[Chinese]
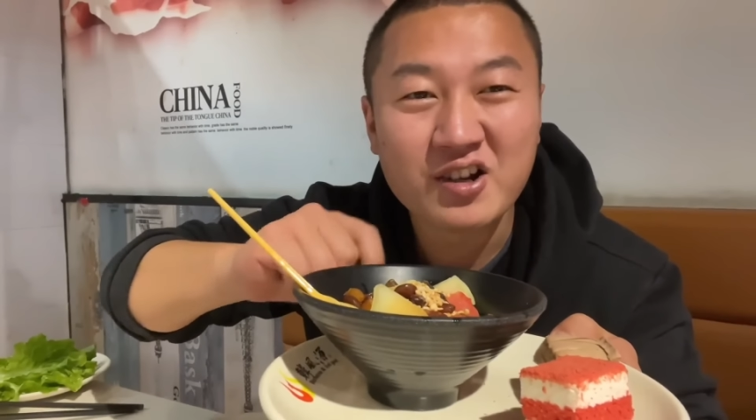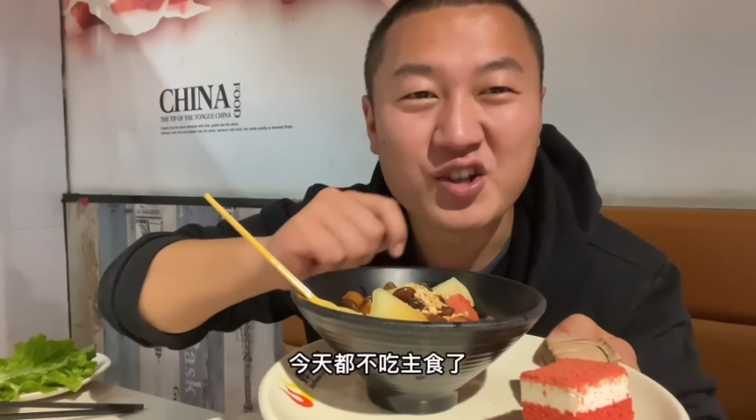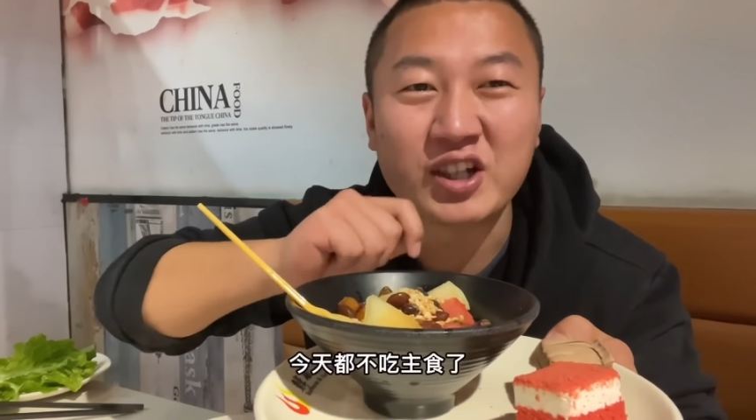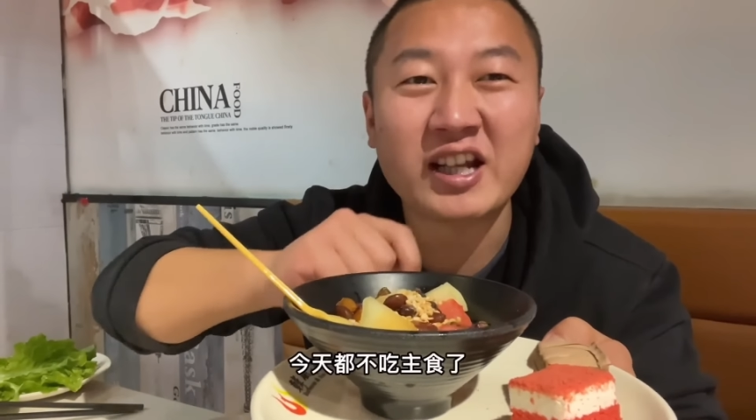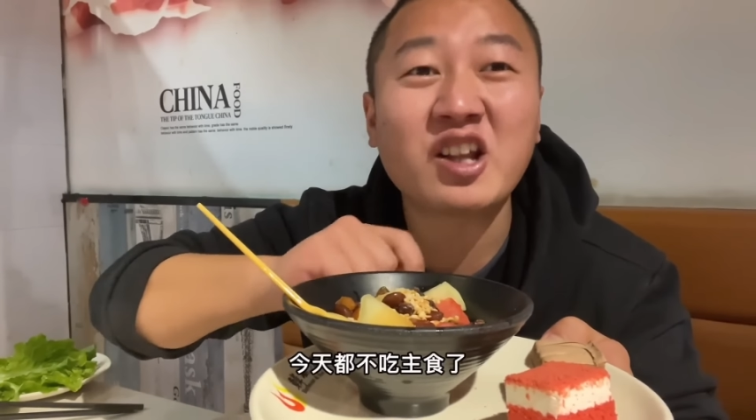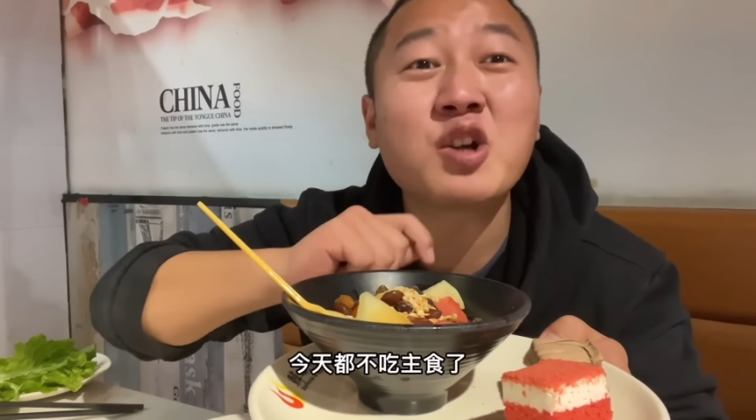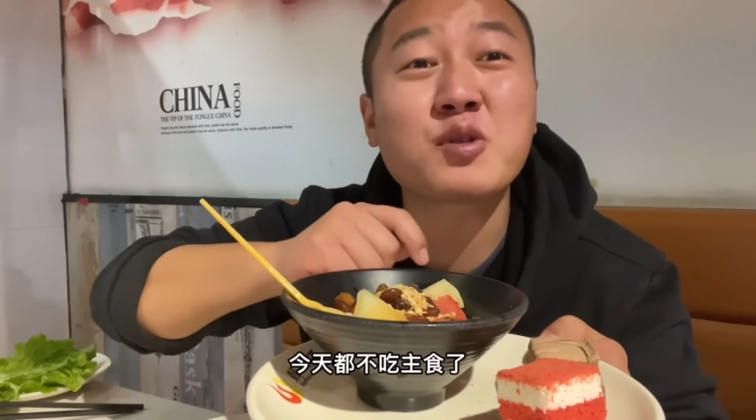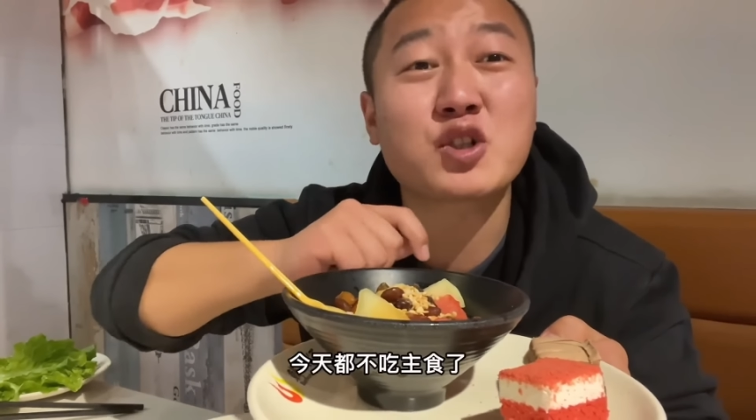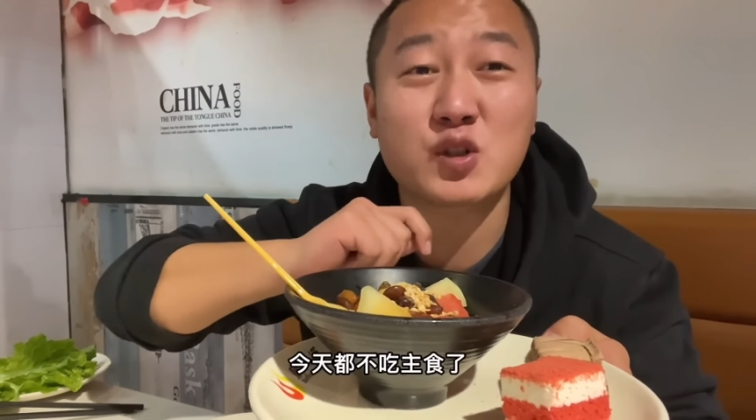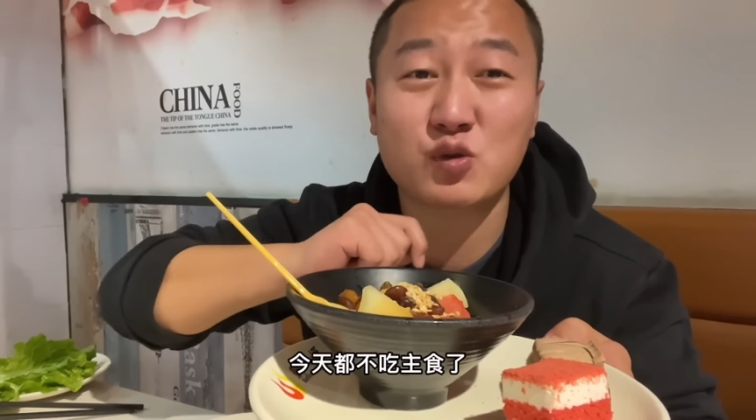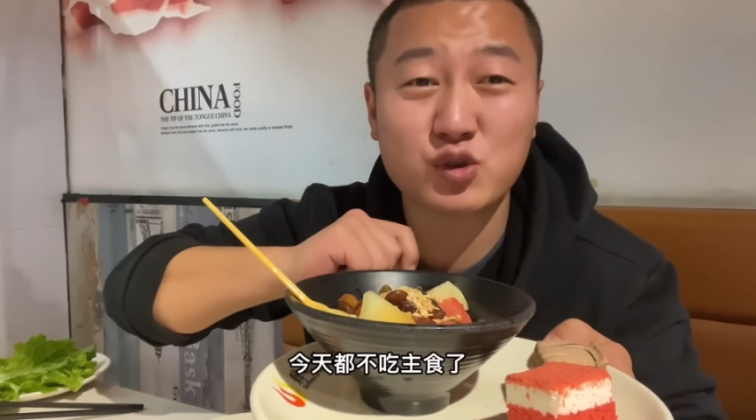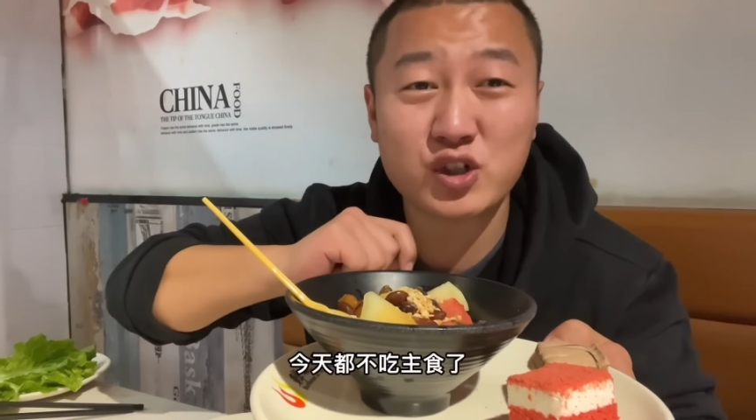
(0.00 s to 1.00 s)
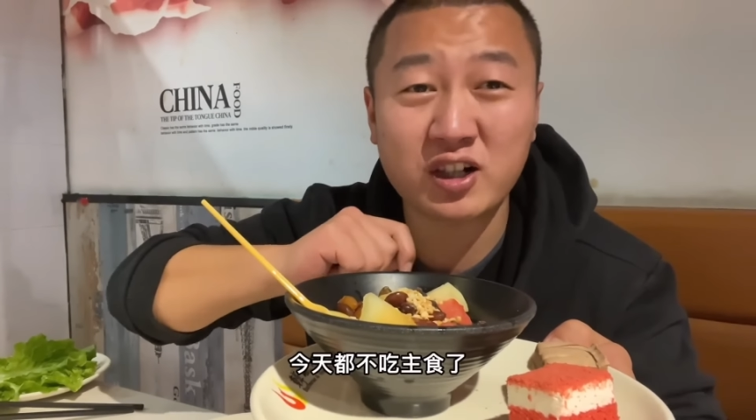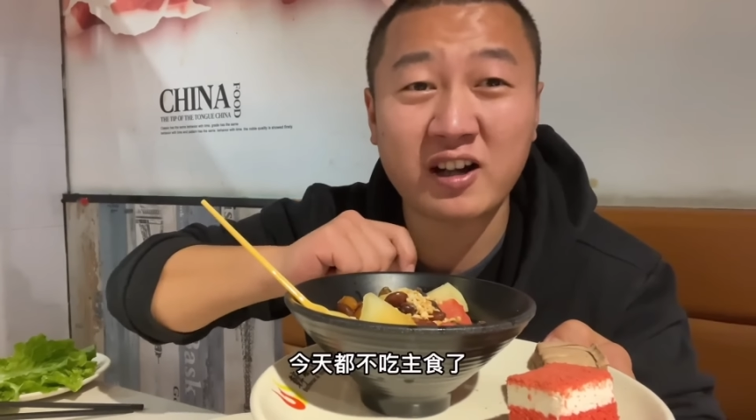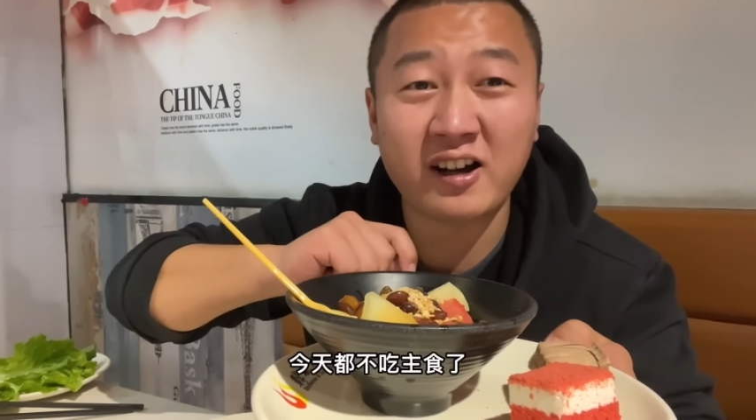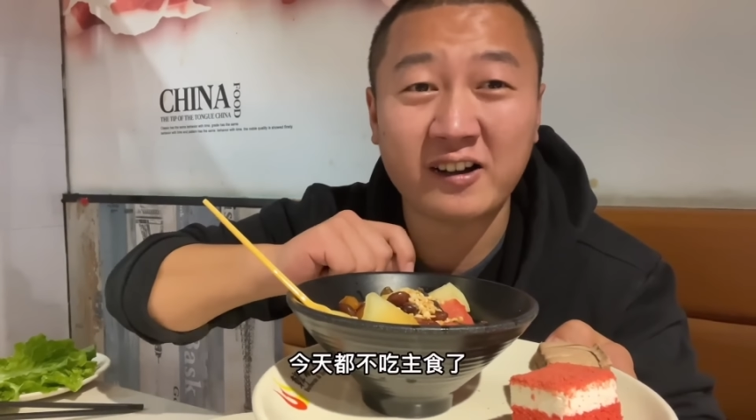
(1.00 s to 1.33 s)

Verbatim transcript: 今天都不吃主食了。